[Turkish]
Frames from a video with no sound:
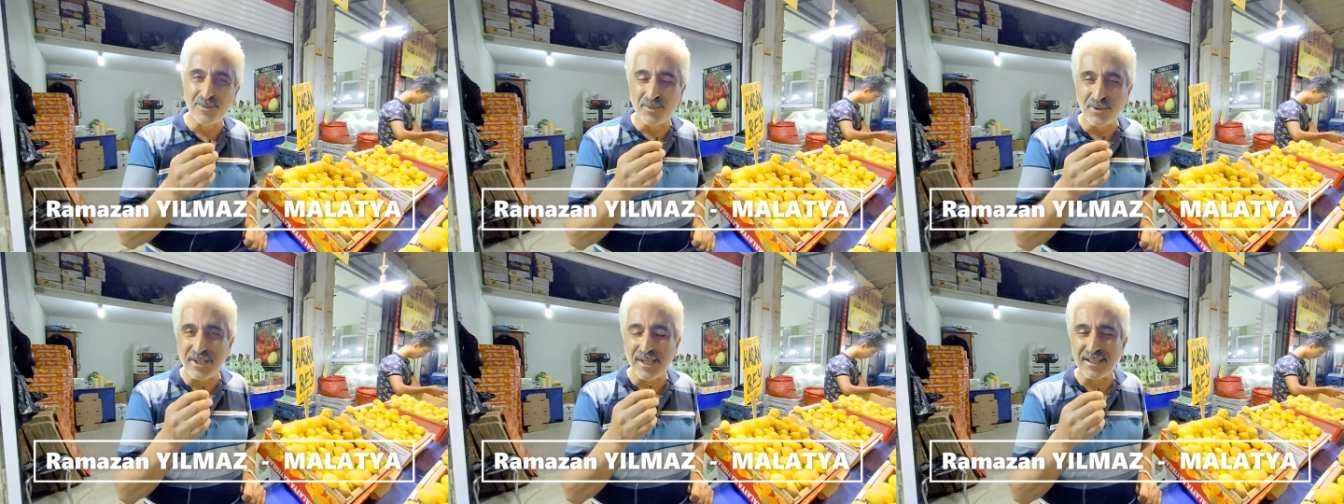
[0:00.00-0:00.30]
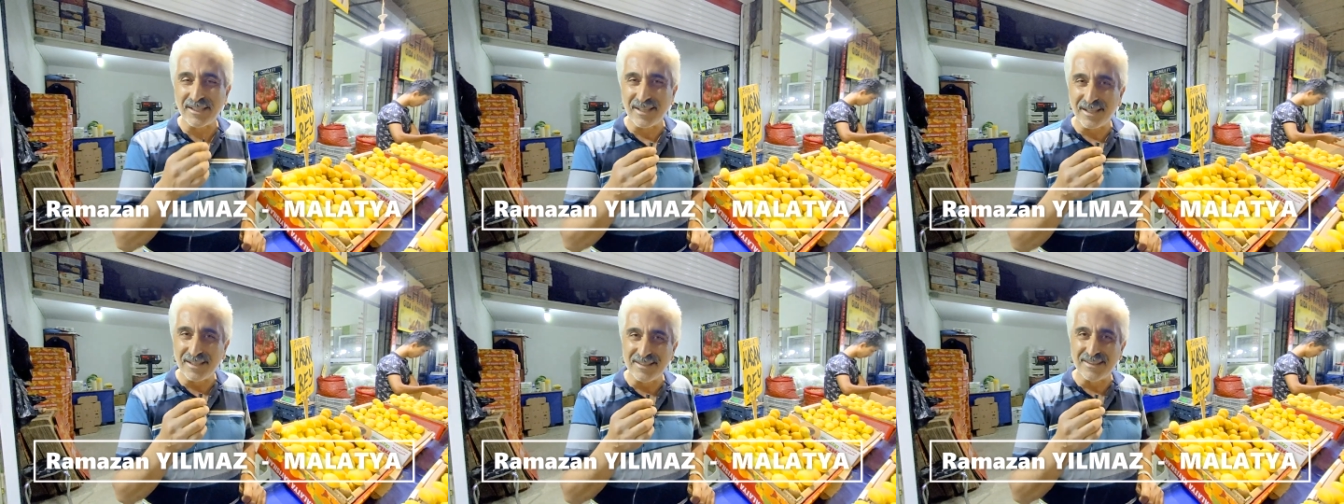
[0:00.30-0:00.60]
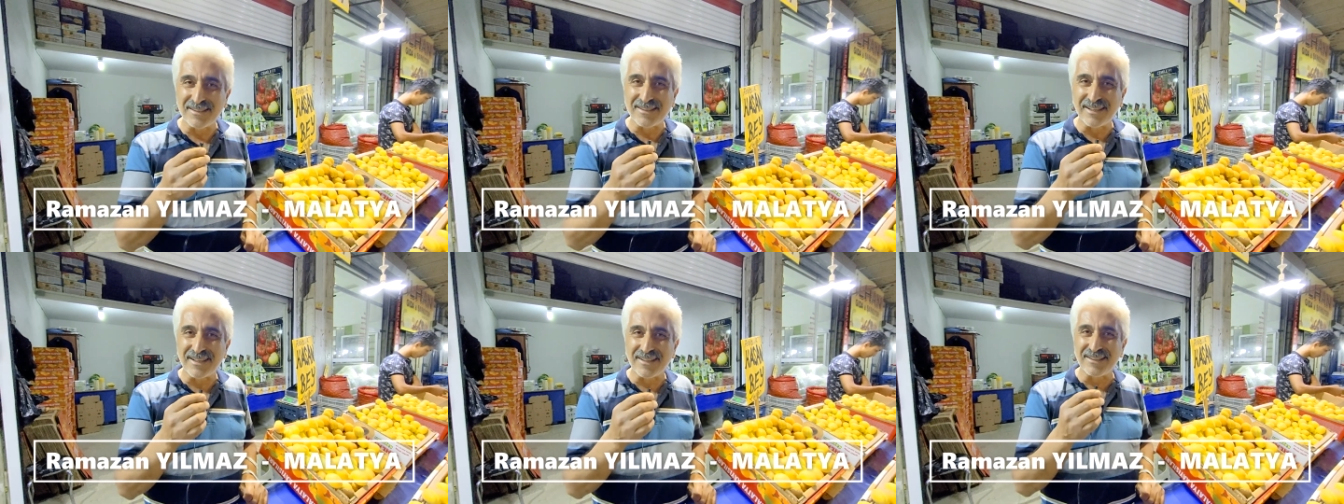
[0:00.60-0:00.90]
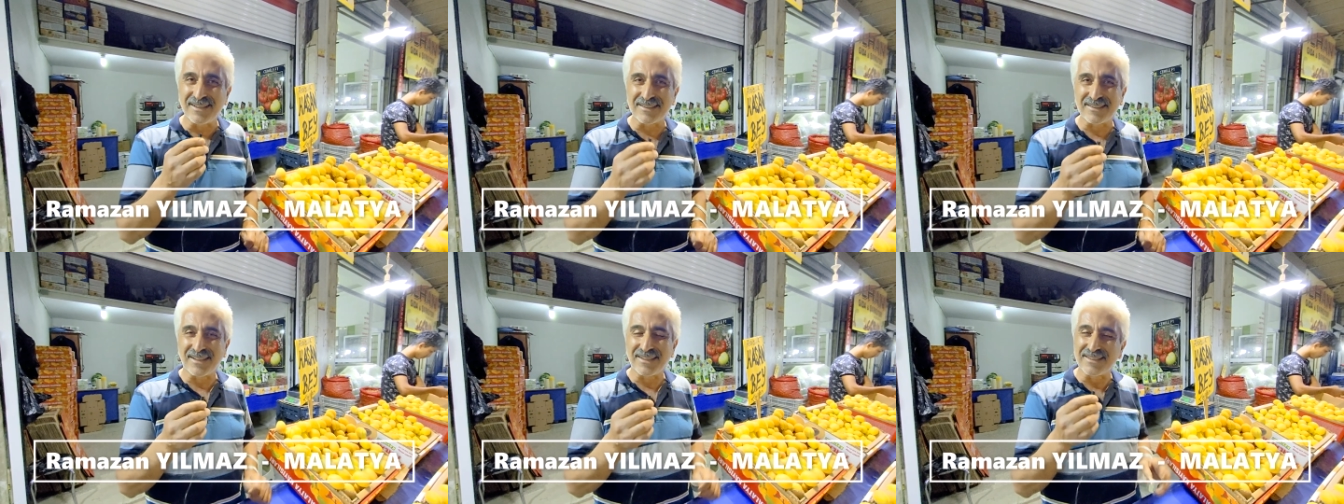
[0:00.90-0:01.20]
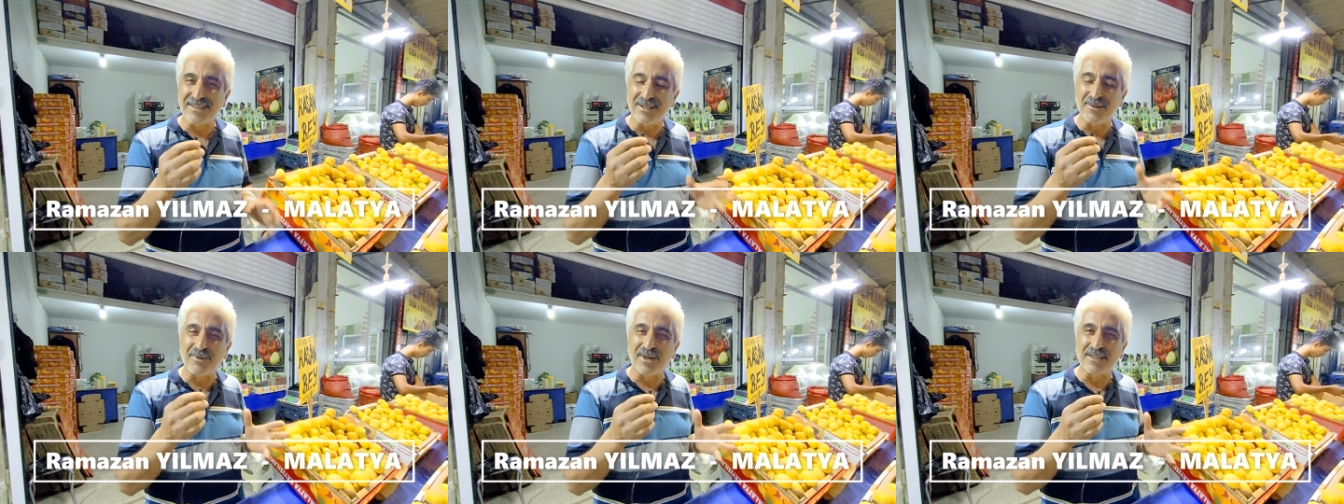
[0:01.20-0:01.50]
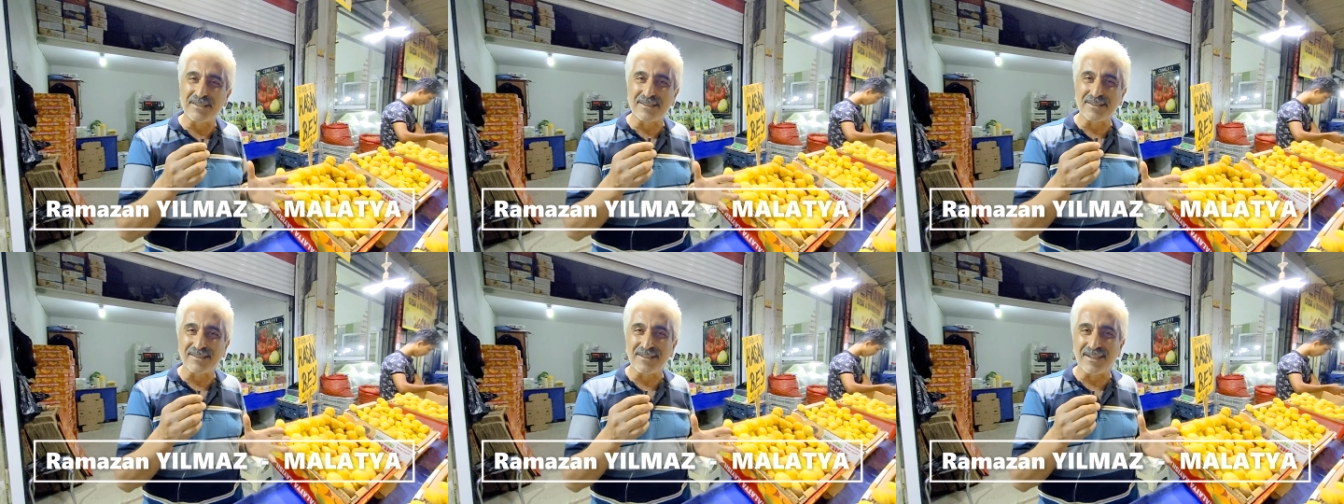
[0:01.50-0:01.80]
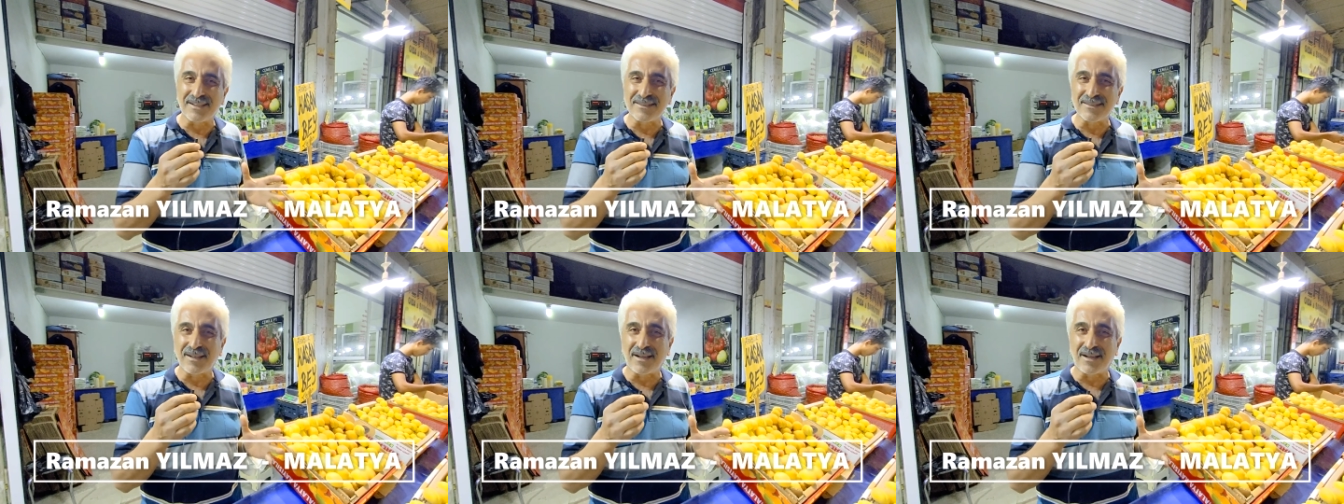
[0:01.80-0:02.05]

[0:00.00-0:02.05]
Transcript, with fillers: buraya geldiklerinde tadına baktıklarında